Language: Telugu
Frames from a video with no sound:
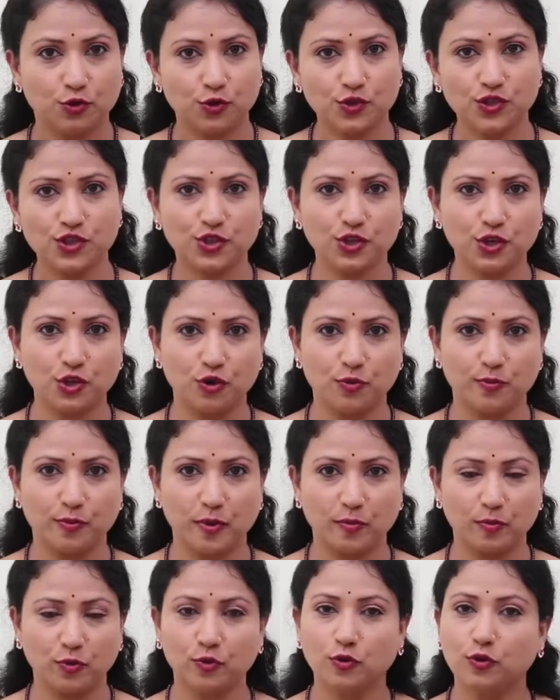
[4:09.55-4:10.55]

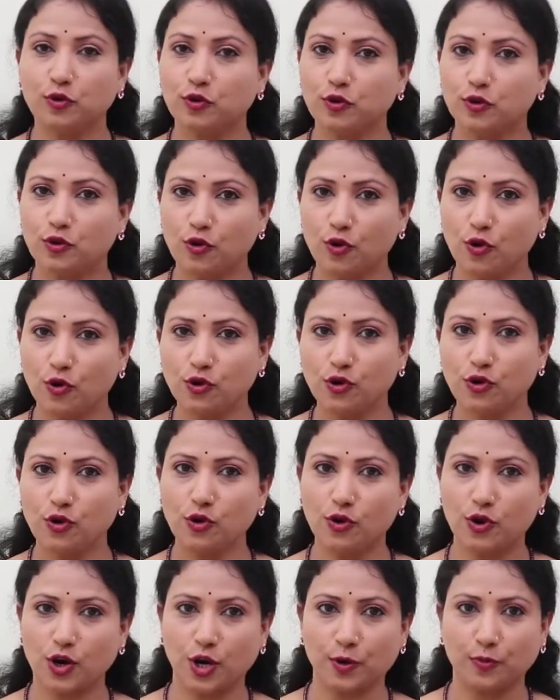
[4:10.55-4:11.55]
దృష్టిలోపము
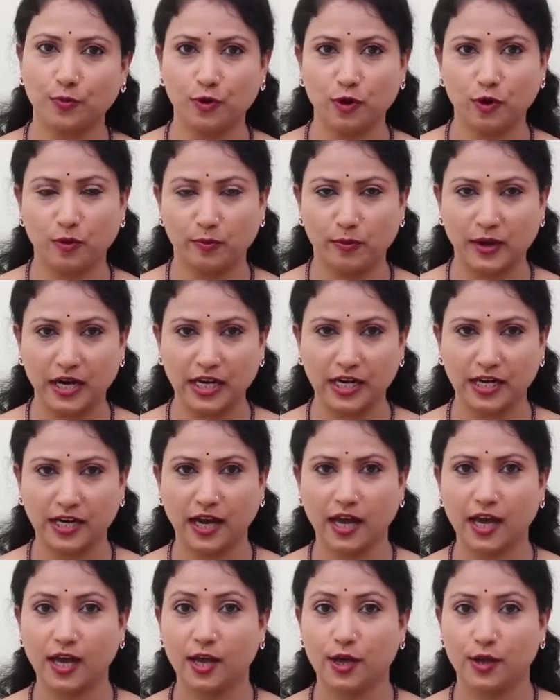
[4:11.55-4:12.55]
నోట్లో కడుపులో
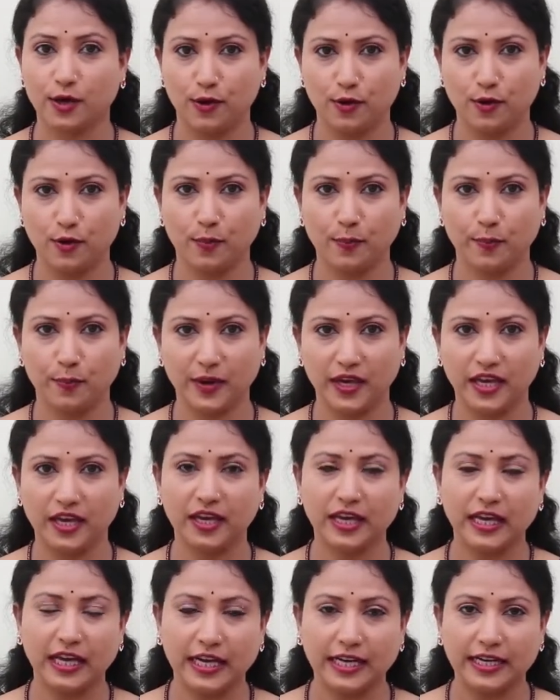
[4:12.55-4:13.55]
మంట నొప్పి
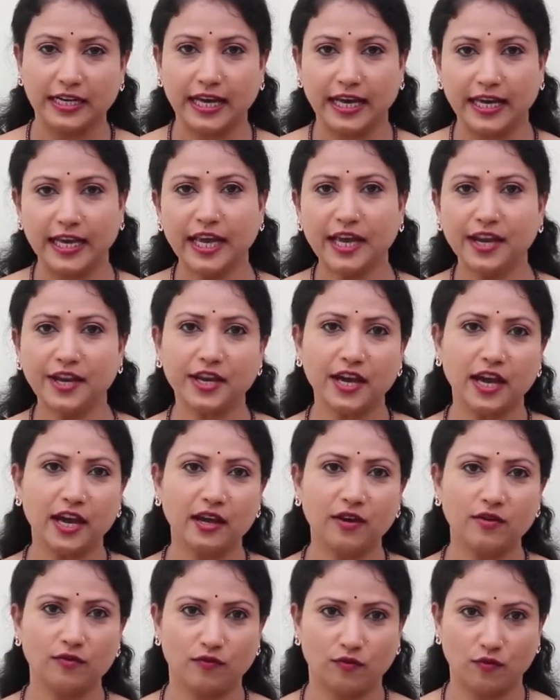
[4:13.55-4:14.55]
డయేరియా
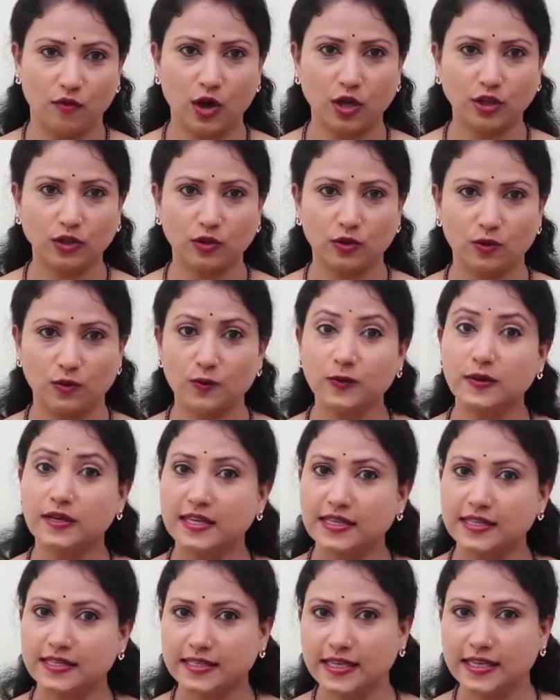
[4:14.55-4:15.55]
వాంతులు
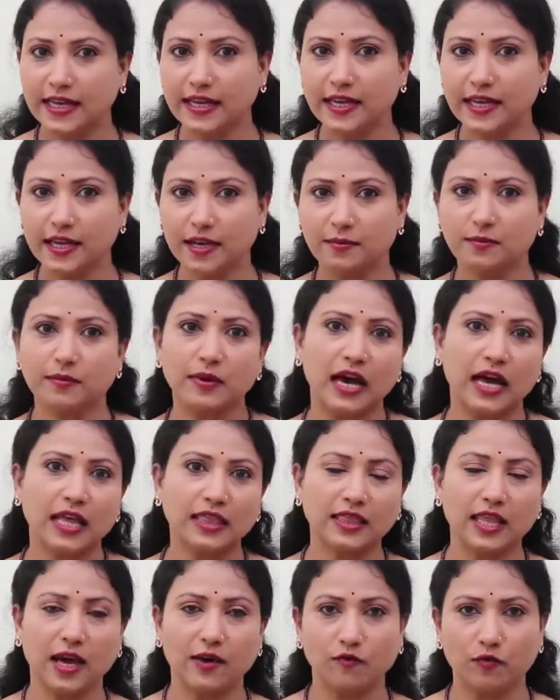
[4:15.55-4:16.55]
శరీరం
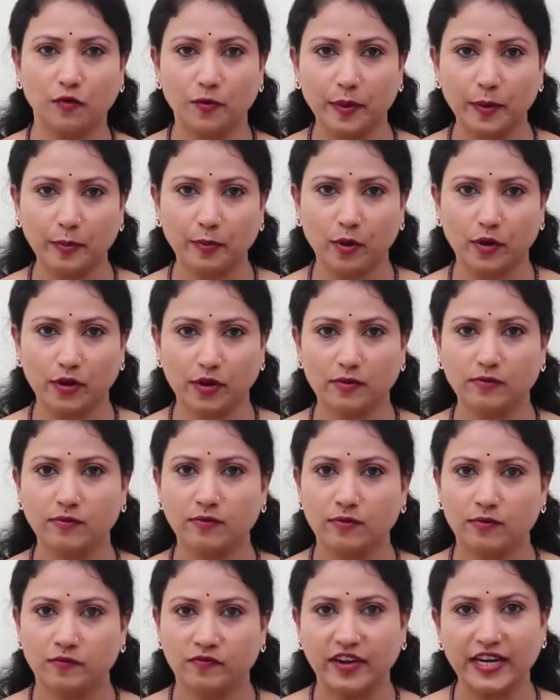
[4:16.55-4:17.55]
అంతా ఉబ్బిపోవటం
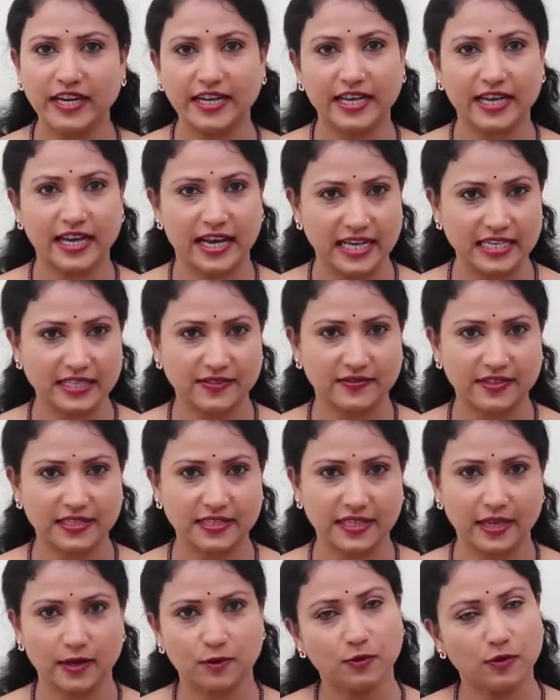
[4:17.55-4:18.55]
వంటి
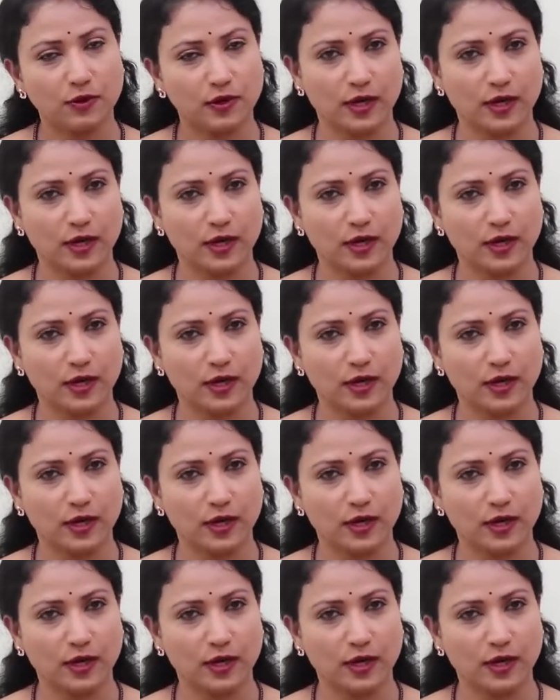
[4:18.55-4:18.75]
అస్వస్థలు